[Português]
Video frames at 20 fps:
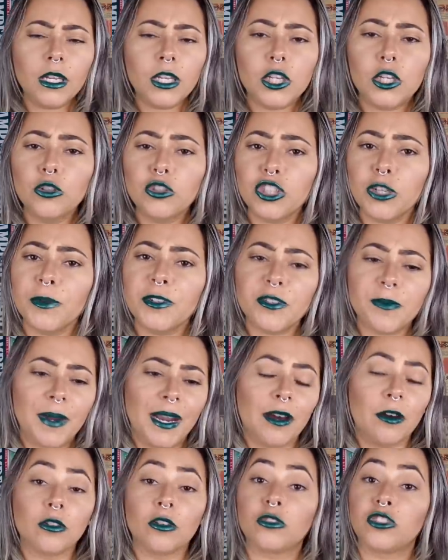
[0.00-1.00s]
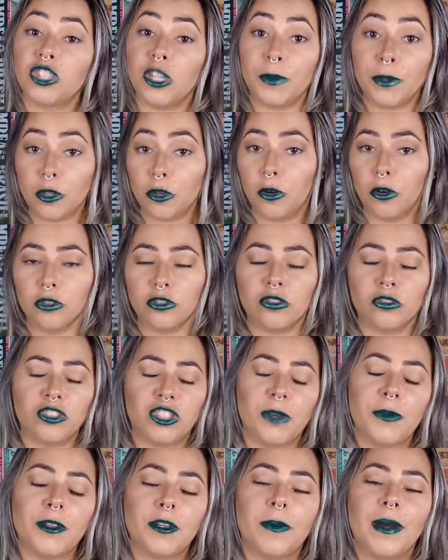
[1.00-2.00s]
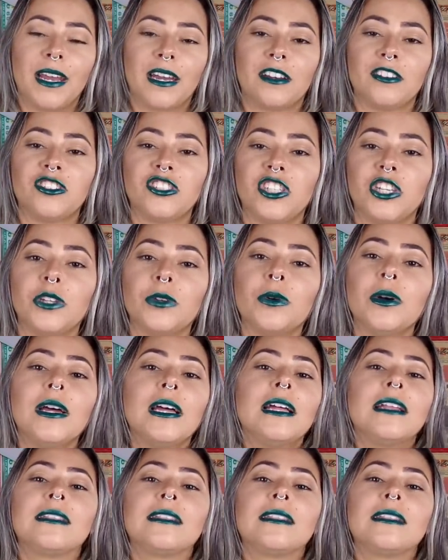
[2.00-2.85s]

que o time, de, o time, do, o time do Bragantino